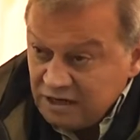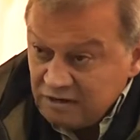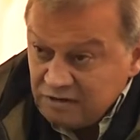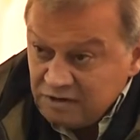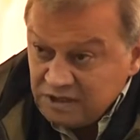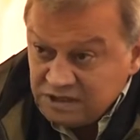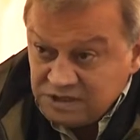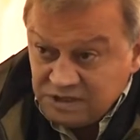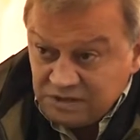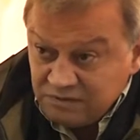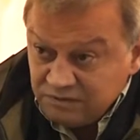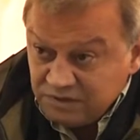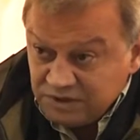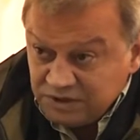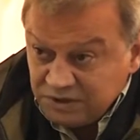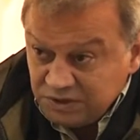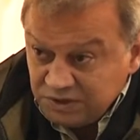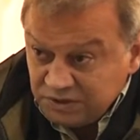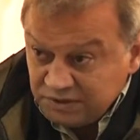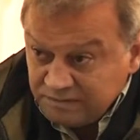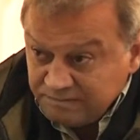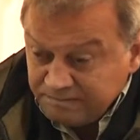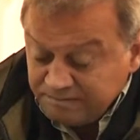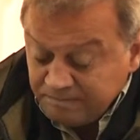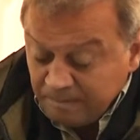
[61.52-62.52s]
a una
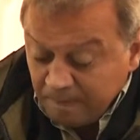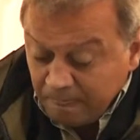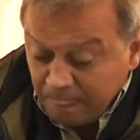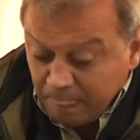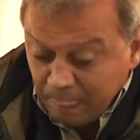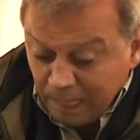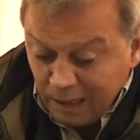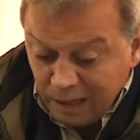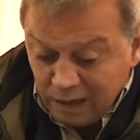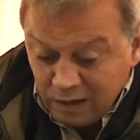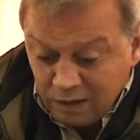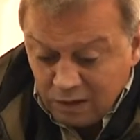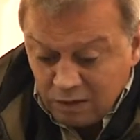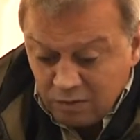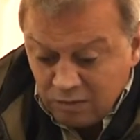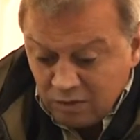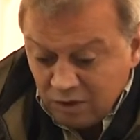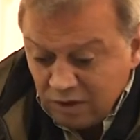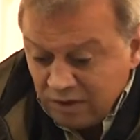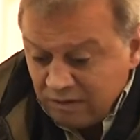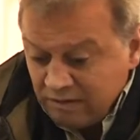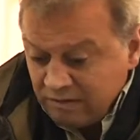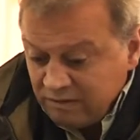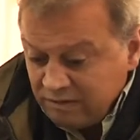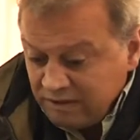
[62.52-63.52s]
situación
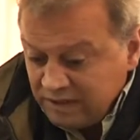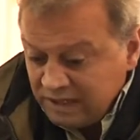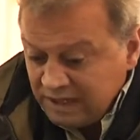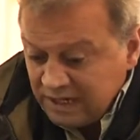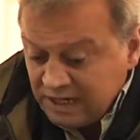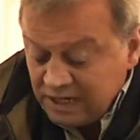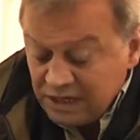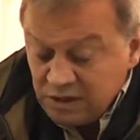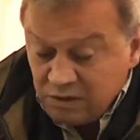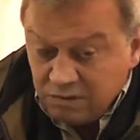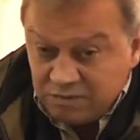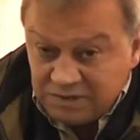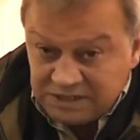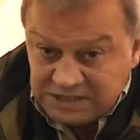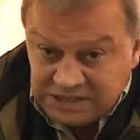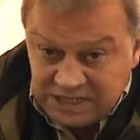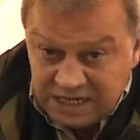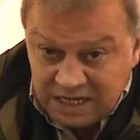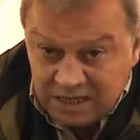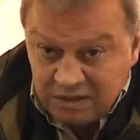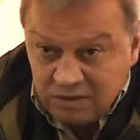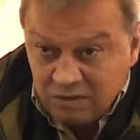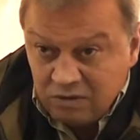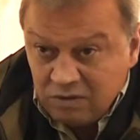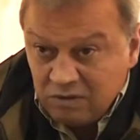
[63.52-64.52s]
como la vivida el año
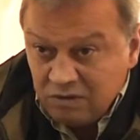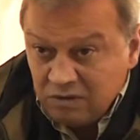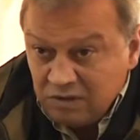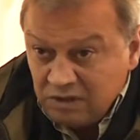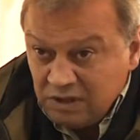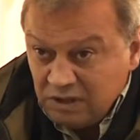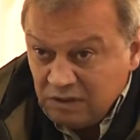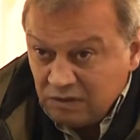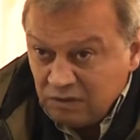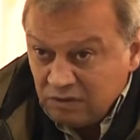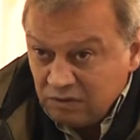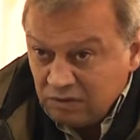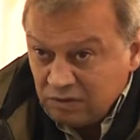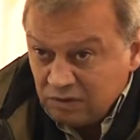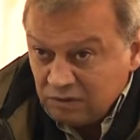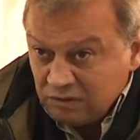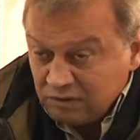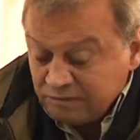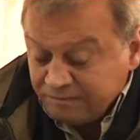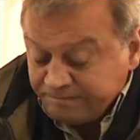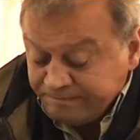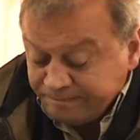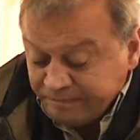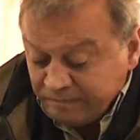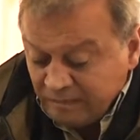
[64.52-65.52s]
pasado, donde
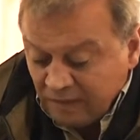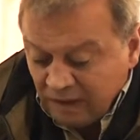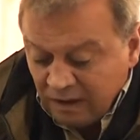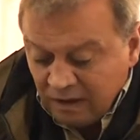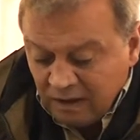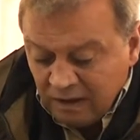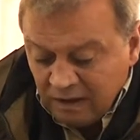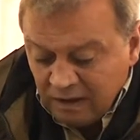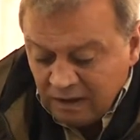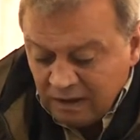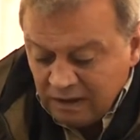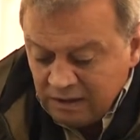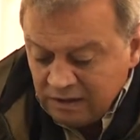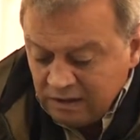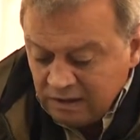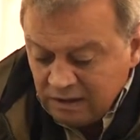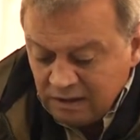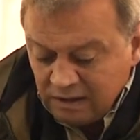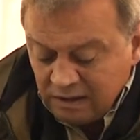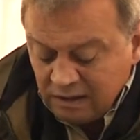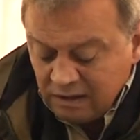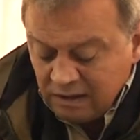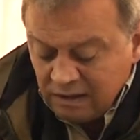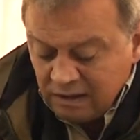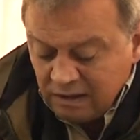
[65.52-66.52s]
hubo
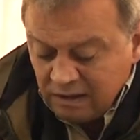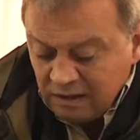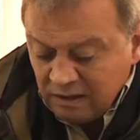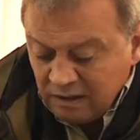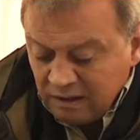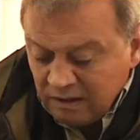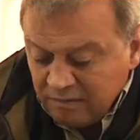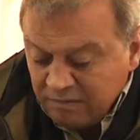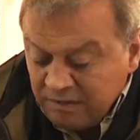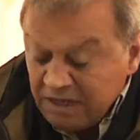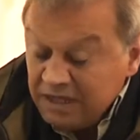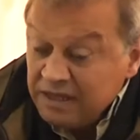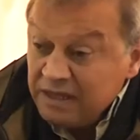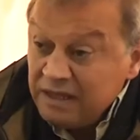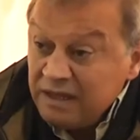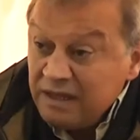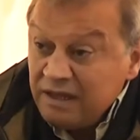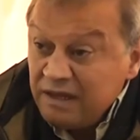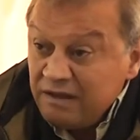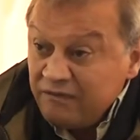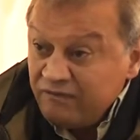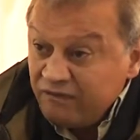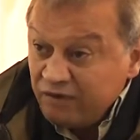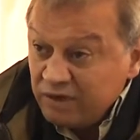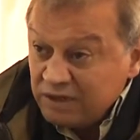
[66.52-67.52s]
este,
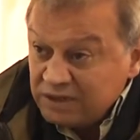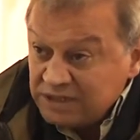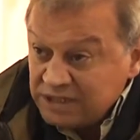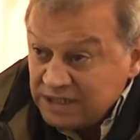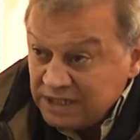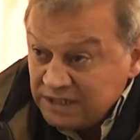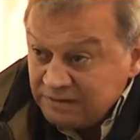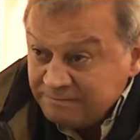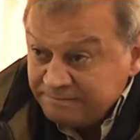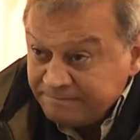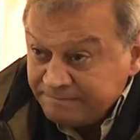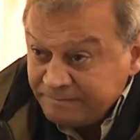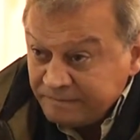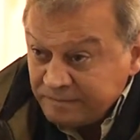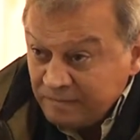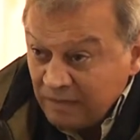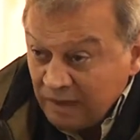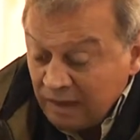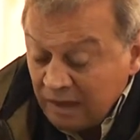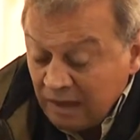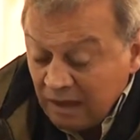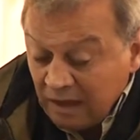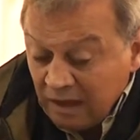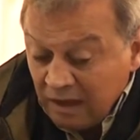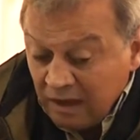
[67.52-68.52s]
medida de fuerza,
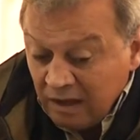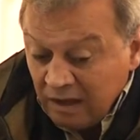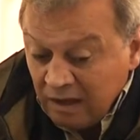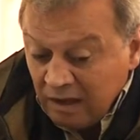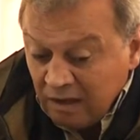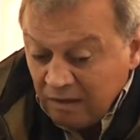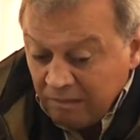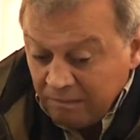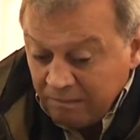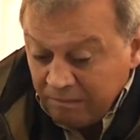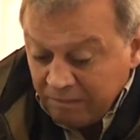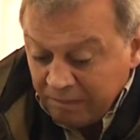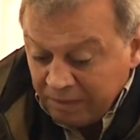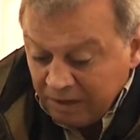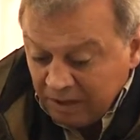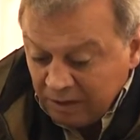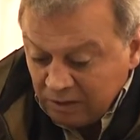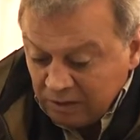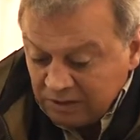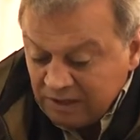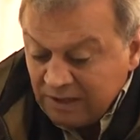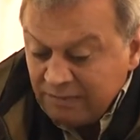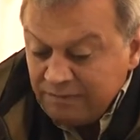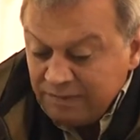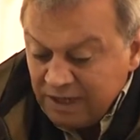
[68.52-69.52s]

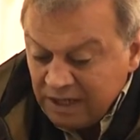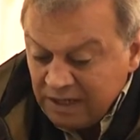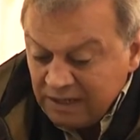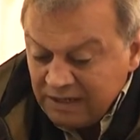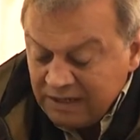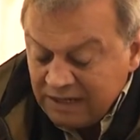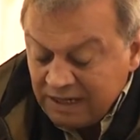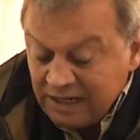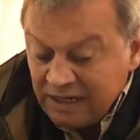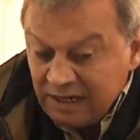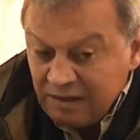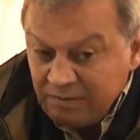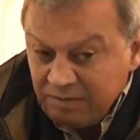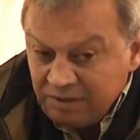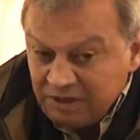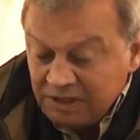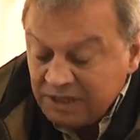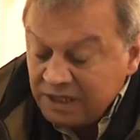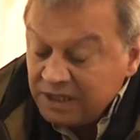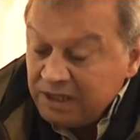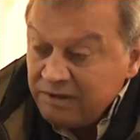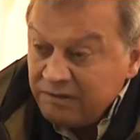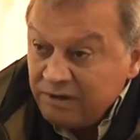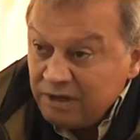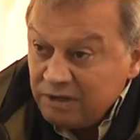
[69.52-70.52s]
pero también están a la
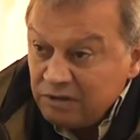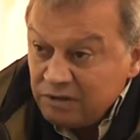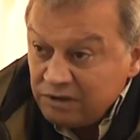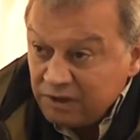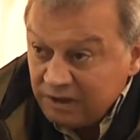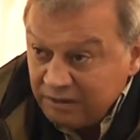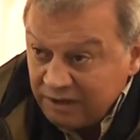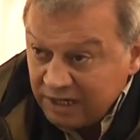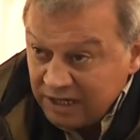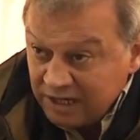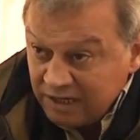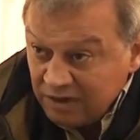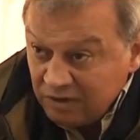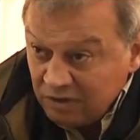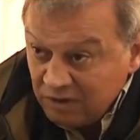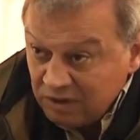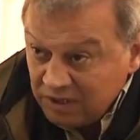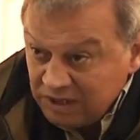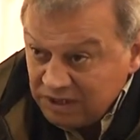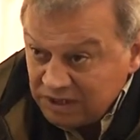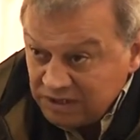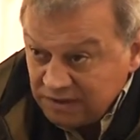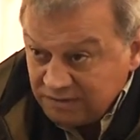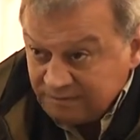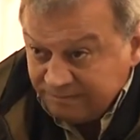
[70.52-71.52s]
expectativa los
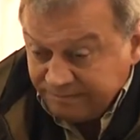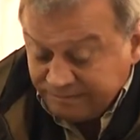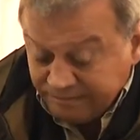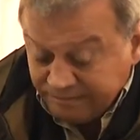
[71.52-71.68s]
trabajadores